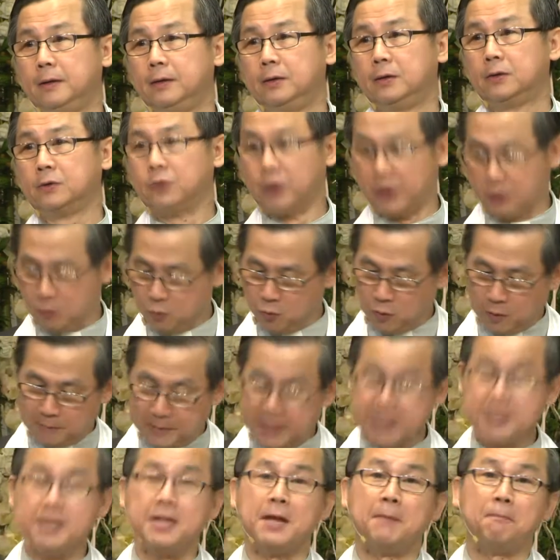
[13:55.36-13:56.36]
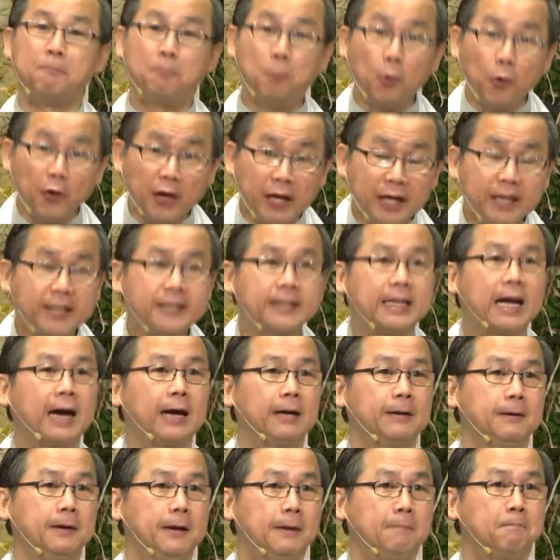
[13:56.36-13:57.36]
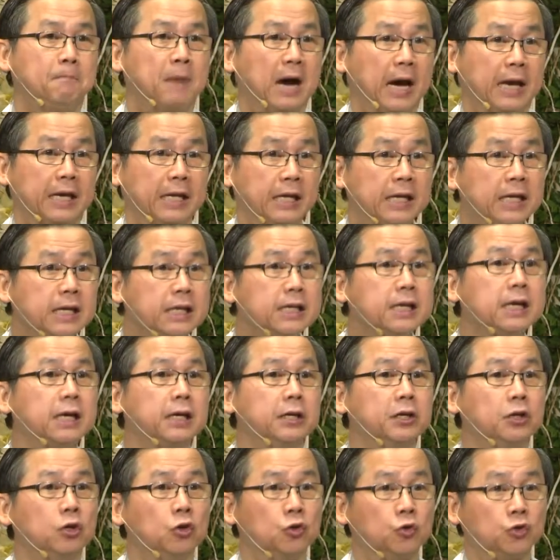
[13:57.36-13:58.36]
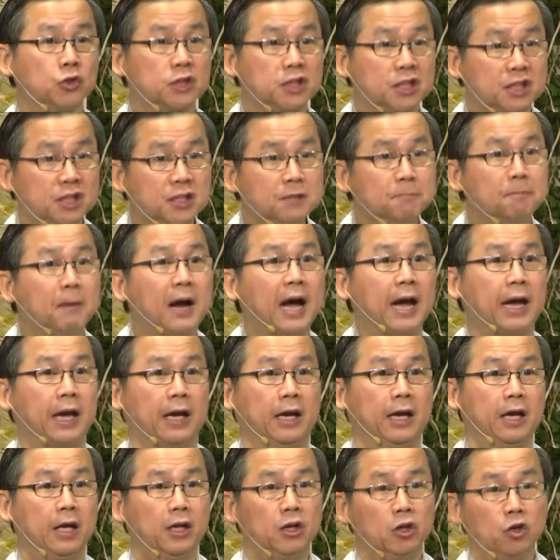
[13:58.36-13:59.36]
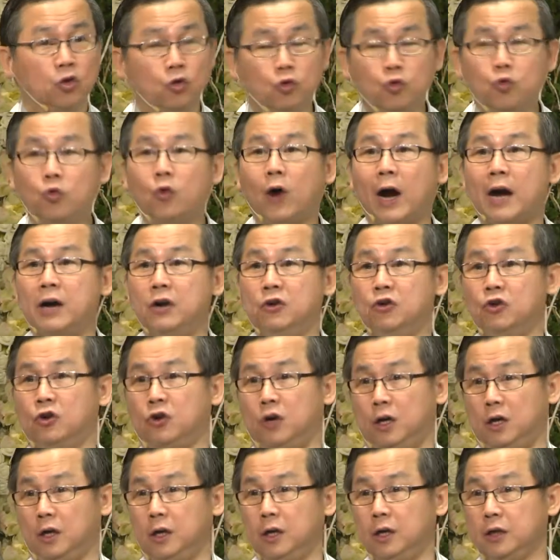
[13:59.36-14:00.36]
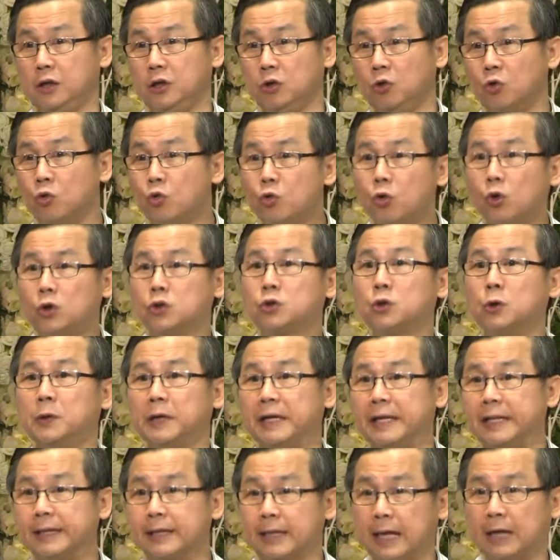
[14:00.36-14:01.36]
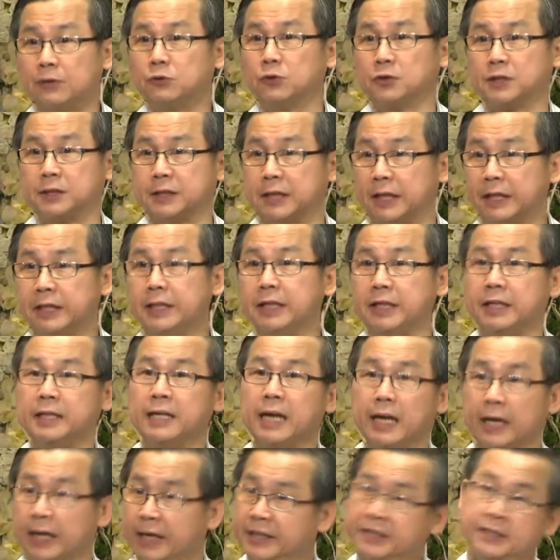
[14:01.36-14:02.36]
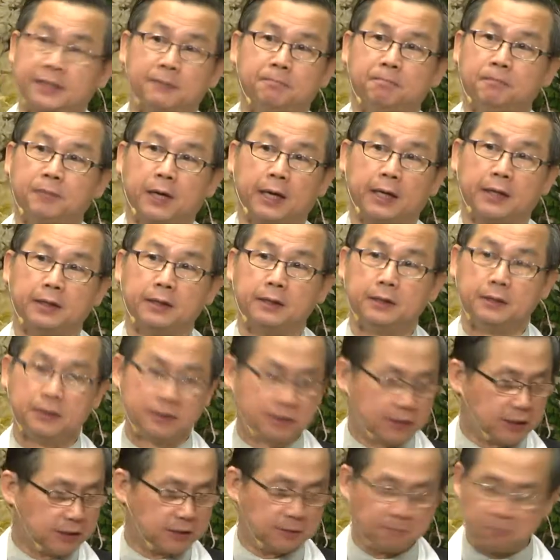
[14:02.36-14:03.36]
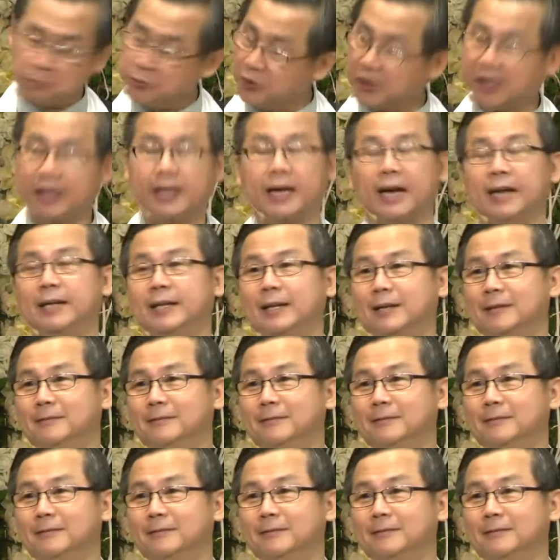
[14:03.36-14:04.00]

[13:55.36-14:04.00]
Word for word: 所以我们也不应当把一个有失败、有软弱、有过错人当作神一样来敬拜，这是不应该的。